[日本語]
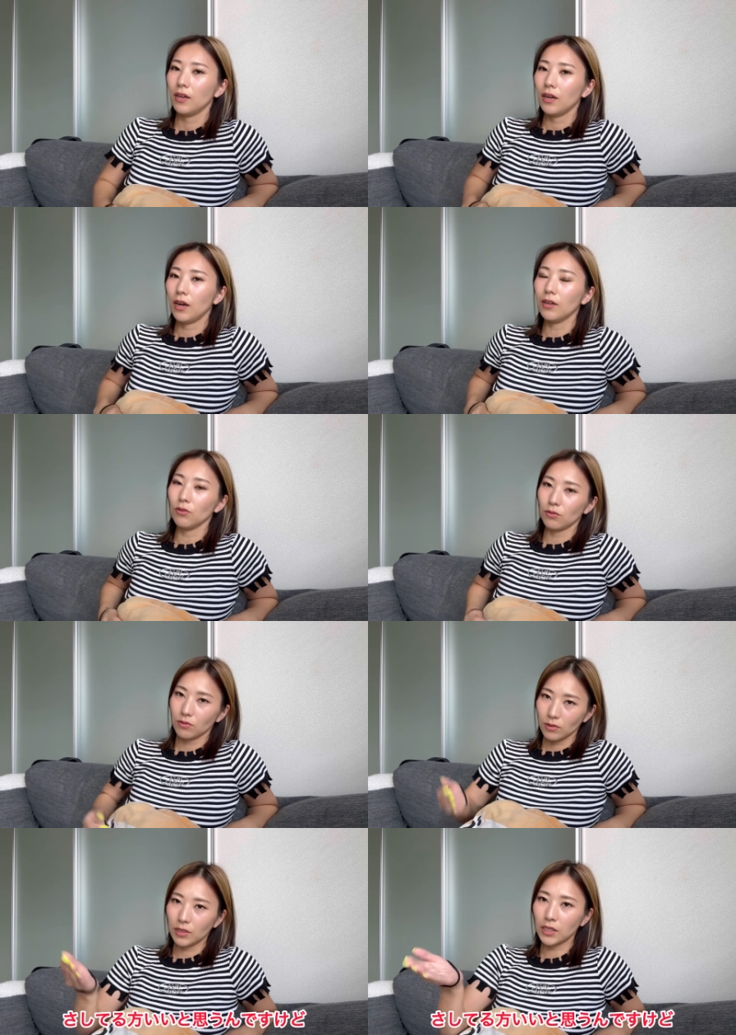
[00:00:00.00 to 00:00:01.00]
あ
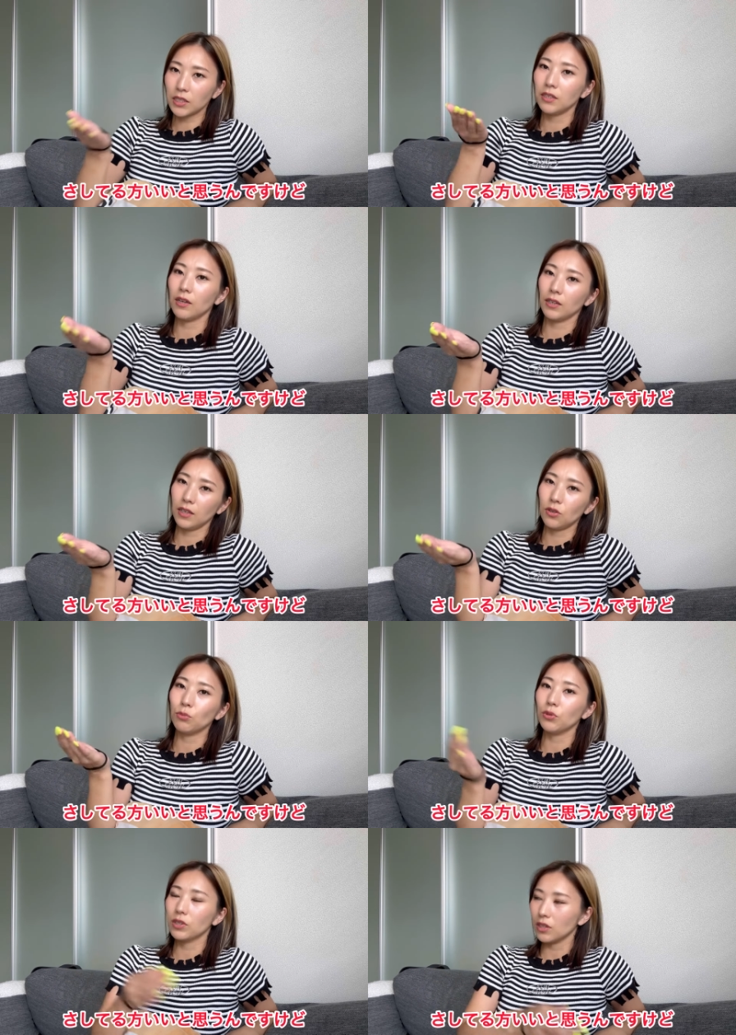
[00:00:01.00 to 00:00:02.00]
の、刺してる方いいと
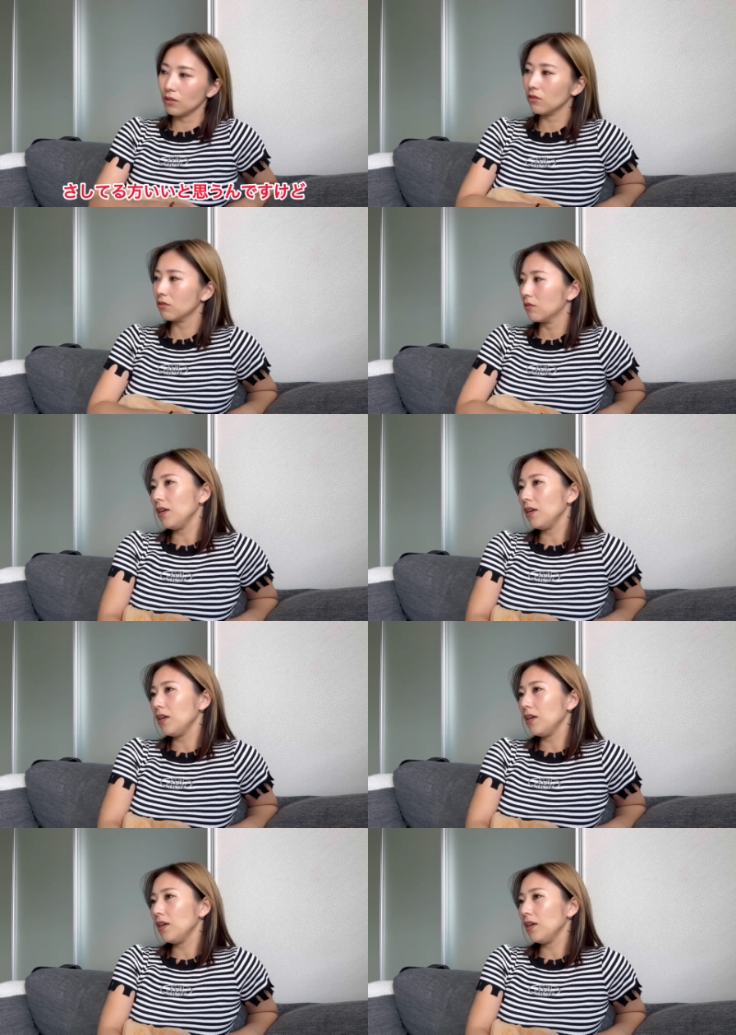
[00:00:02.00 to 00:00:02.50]
思うんですけど。